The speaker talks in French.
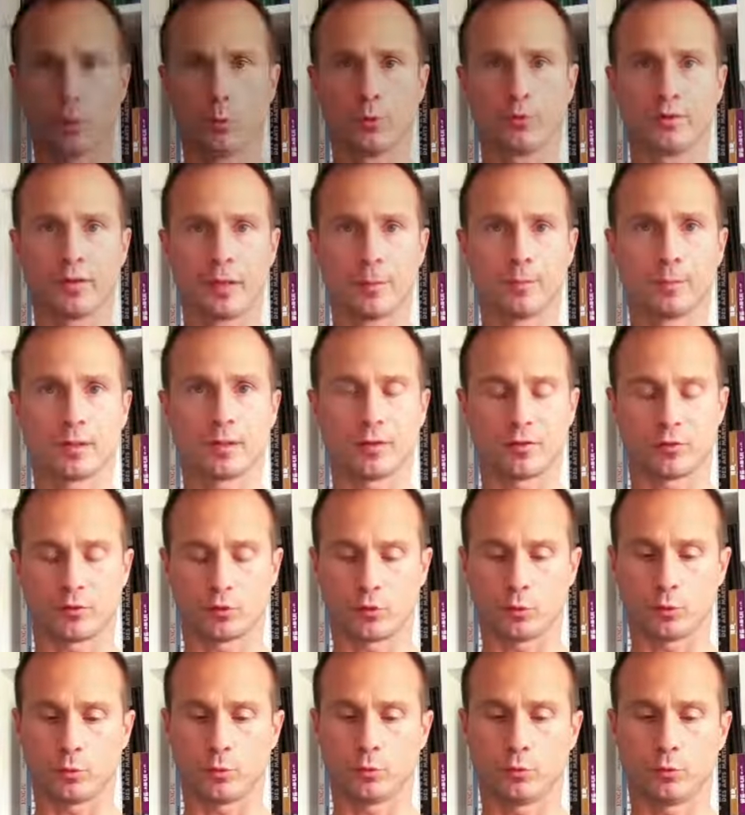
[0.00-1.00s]
onzième
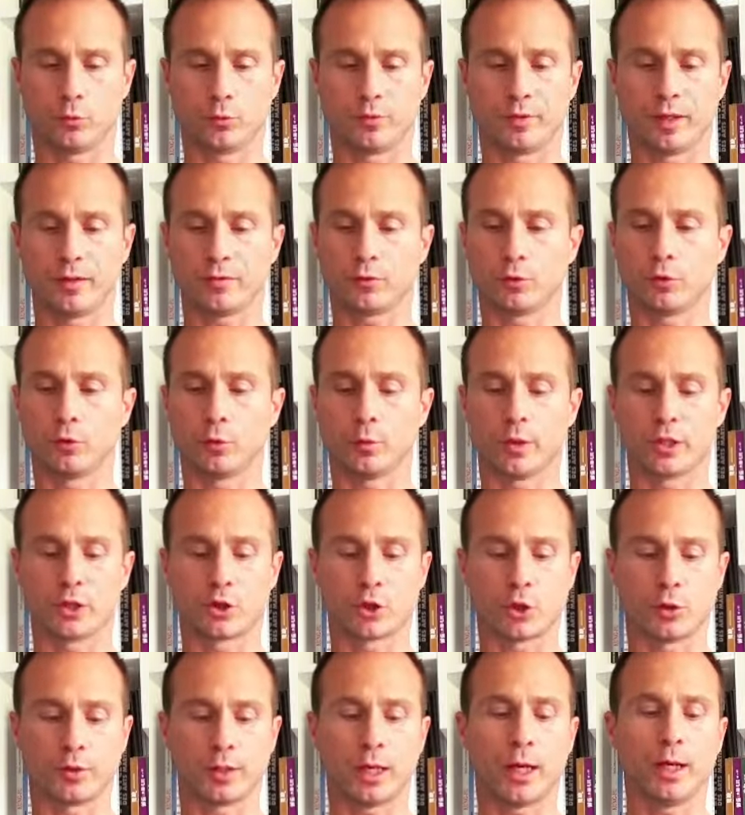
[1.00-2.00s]
question du test de Wing
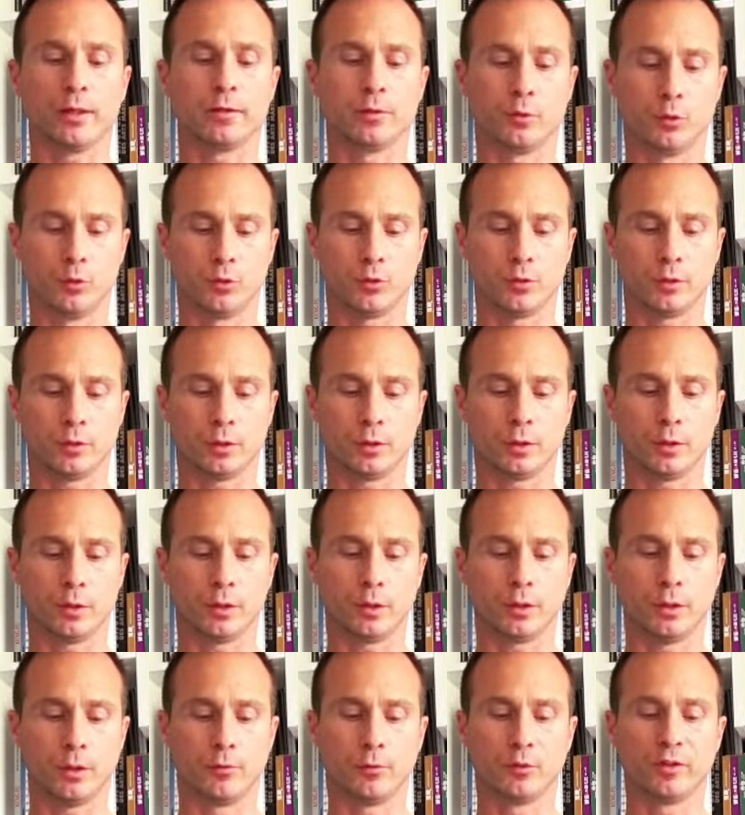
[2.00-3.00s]
adulte,
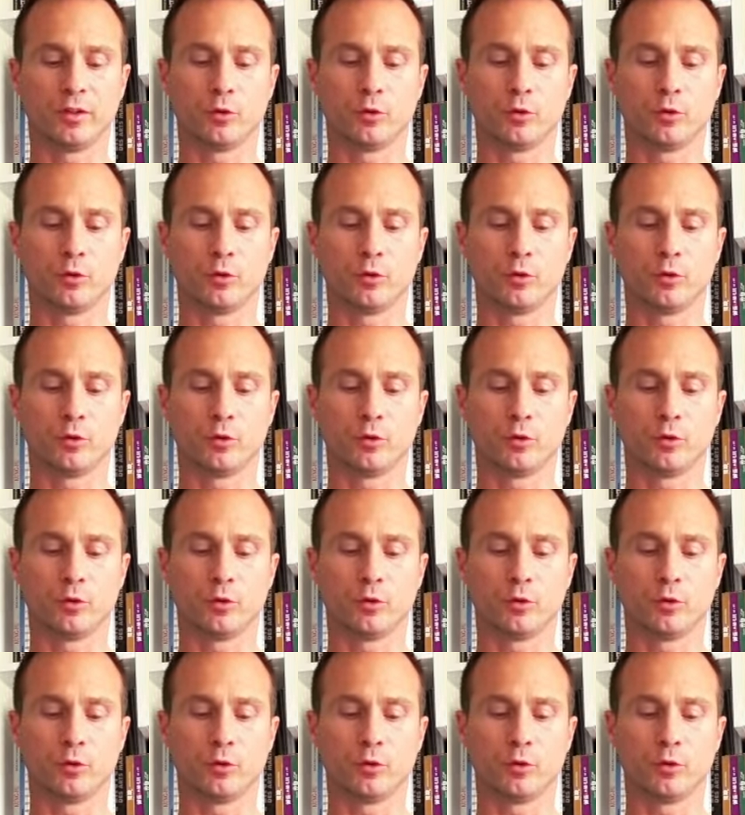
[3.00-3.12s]
il vous est